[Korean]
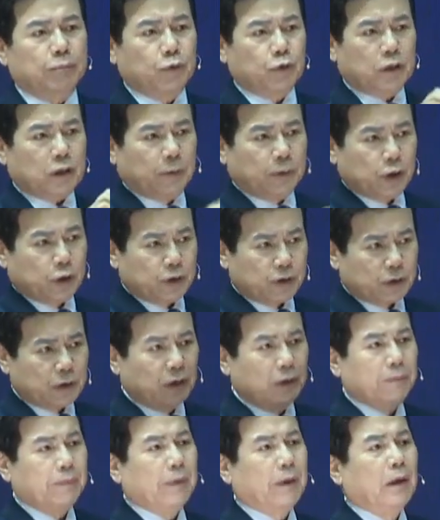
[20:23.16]

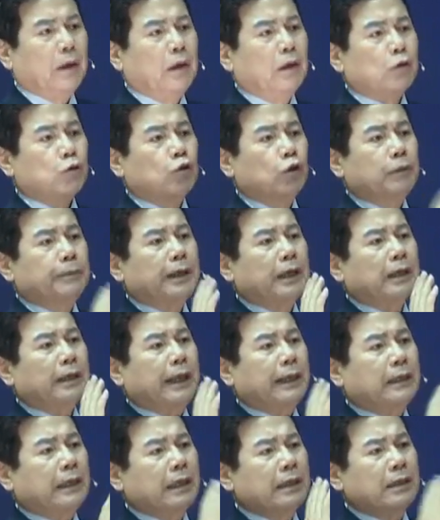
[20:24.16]
붙잡으셔서 주님의
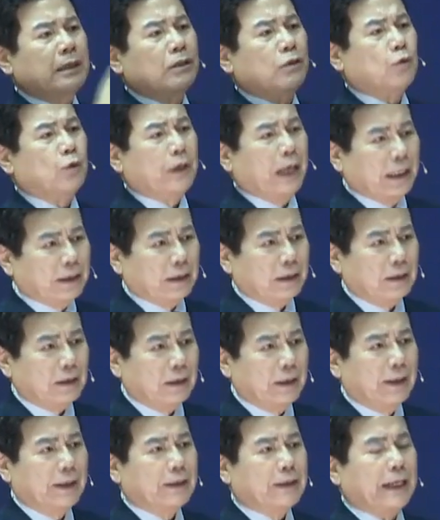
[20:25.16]
가장 귀한
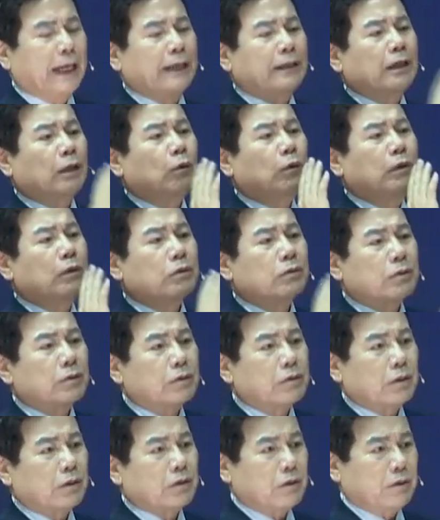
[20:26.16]
제자로
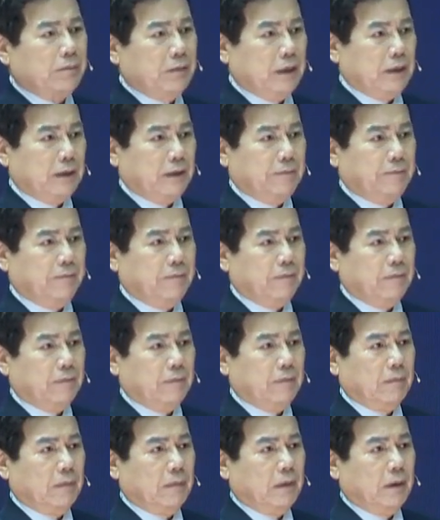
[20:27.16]
서셨습니다.
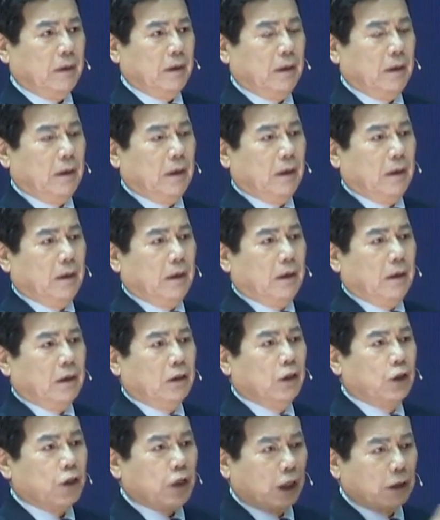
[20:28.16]

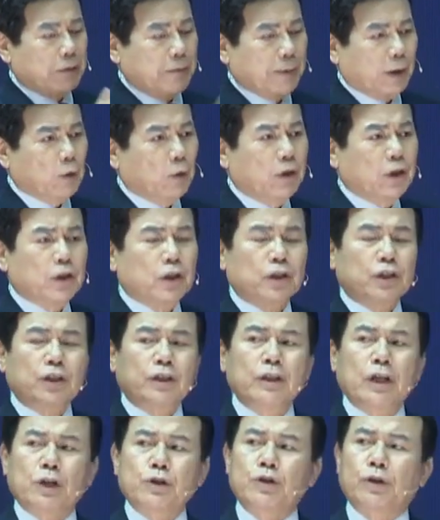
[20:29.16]
그 사람이 바로
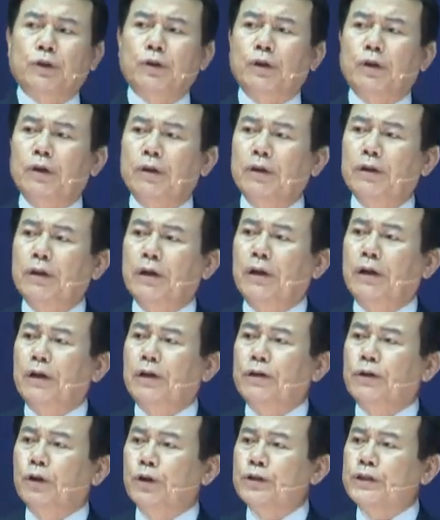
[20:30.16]
신약성경
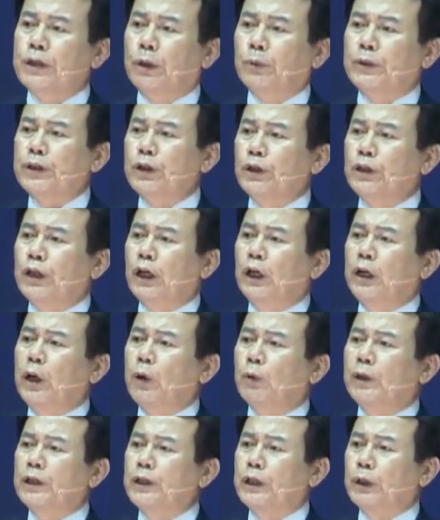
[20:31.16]
13권에서
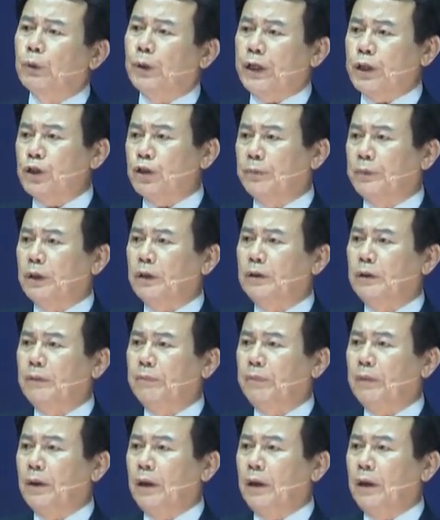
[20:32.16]
14권을 기록했으며